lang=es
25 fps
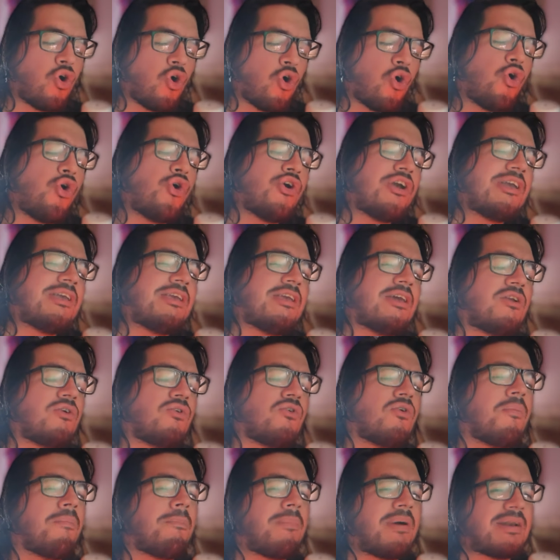Hoy
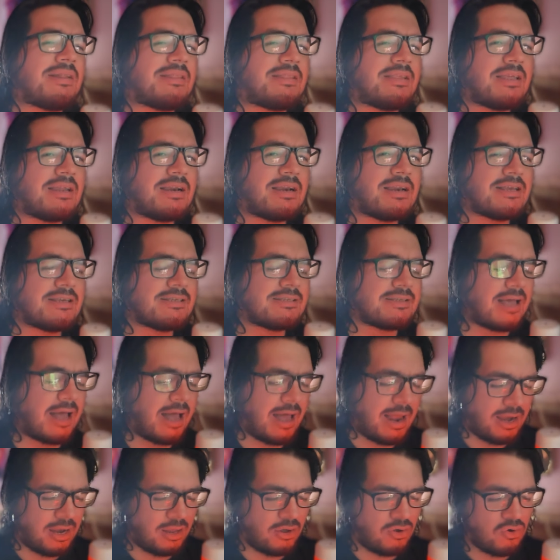quiero compartirles
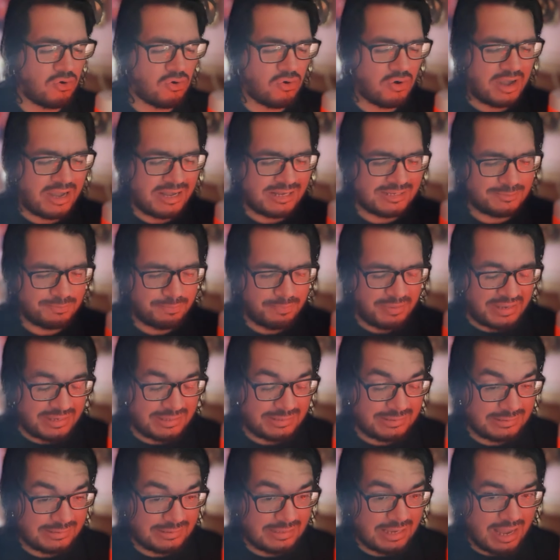algo
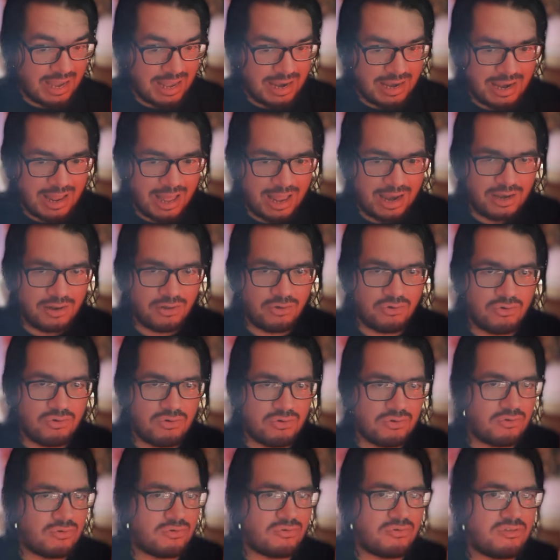especial,
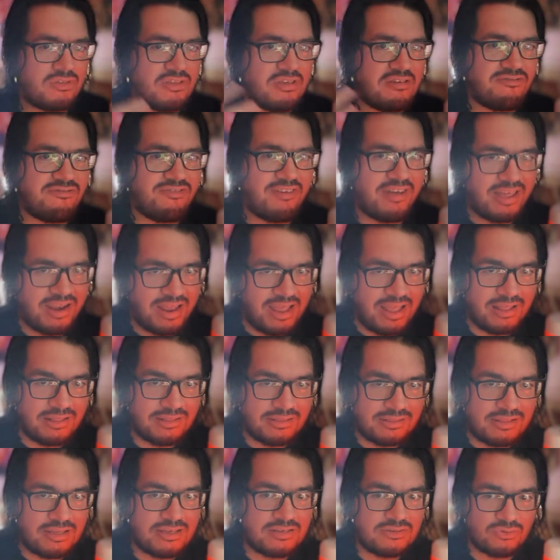algo
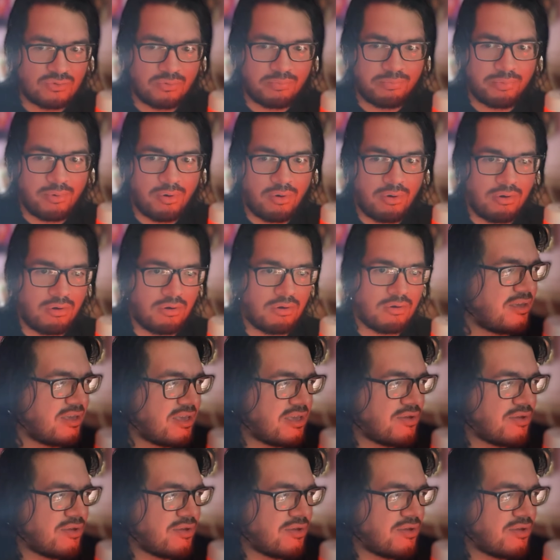diferente, supongo.